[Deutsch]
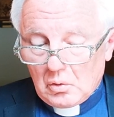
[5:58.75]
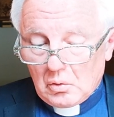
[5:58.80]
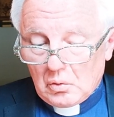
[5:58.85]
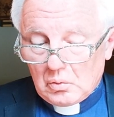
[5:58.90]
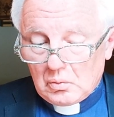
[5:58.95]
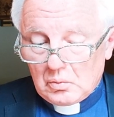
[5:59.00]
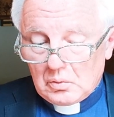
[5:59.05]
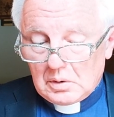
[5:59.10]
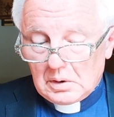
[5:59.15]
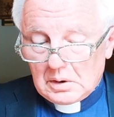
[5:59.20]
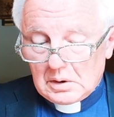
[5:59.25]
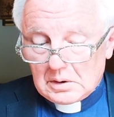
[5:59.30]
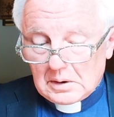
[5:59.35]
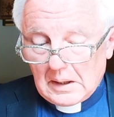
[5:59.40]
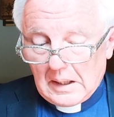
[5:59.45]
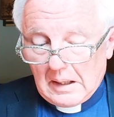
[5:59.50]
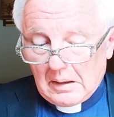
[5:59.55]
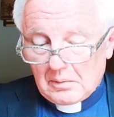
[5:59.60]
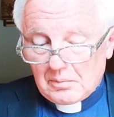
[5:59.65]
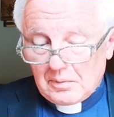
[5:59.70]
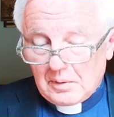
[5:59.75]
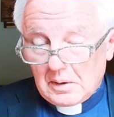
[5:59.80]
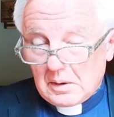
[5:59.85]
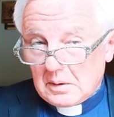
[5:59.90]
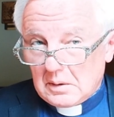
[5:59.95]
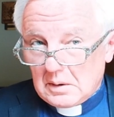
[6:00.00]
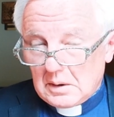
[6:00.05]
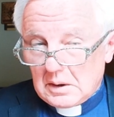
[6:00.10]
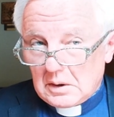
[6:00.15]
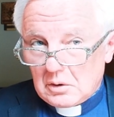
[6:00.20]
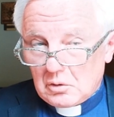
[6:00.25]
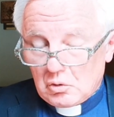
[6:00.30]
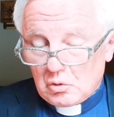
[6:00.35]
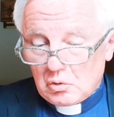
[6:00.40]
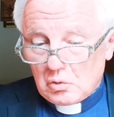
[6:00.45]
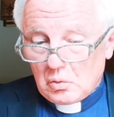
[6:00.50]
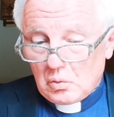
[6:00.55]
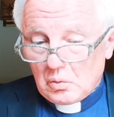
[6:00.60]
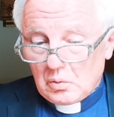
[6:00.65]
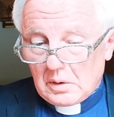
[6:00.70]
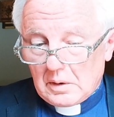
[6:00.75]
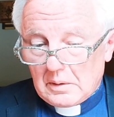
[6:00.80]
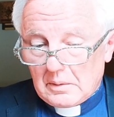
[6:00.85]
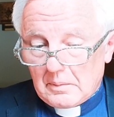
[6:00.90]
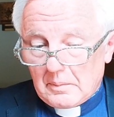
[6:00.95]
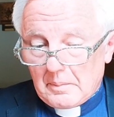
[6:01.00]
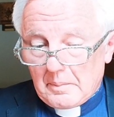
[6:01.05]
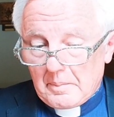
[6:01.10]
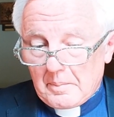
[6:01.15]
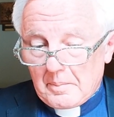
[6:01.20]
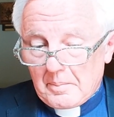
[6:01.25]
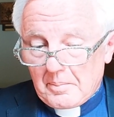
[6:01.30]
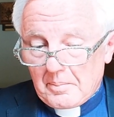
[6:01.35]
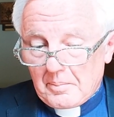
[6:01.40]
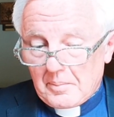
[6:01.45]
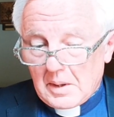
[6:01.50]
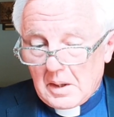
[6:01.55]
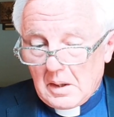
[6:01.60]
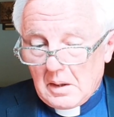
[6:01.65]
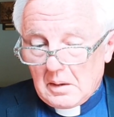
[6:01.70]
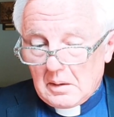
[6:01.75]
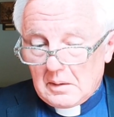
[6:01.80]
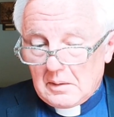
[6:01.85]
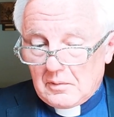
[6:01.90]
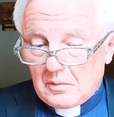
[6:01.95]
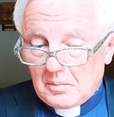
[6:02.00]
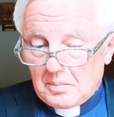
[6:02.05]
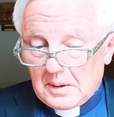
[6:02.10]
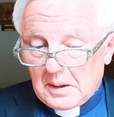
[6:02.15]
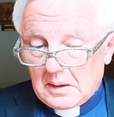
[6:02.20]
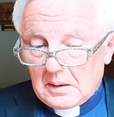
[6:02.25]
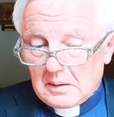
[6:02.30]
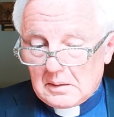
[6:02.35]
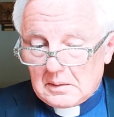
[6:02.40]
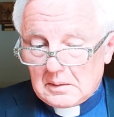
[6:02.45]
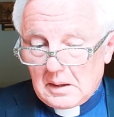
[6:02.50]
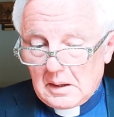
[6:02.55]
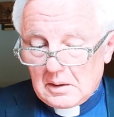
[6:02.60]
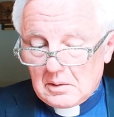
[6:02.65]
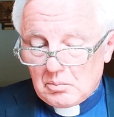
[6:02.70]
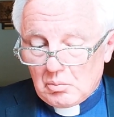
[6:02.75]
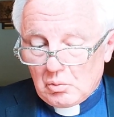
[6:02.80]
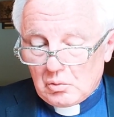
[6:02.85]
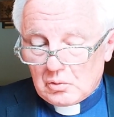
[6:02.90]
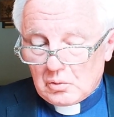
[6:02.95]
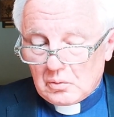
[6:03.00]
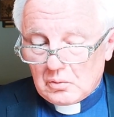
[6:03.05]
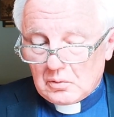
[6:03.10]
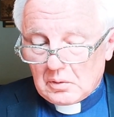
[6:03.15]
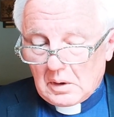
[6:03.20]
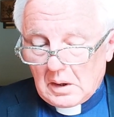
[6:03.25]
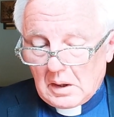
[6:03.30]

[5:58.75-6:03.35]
und die Schafe nicht schonen. Diese Wirklichkeit muss uns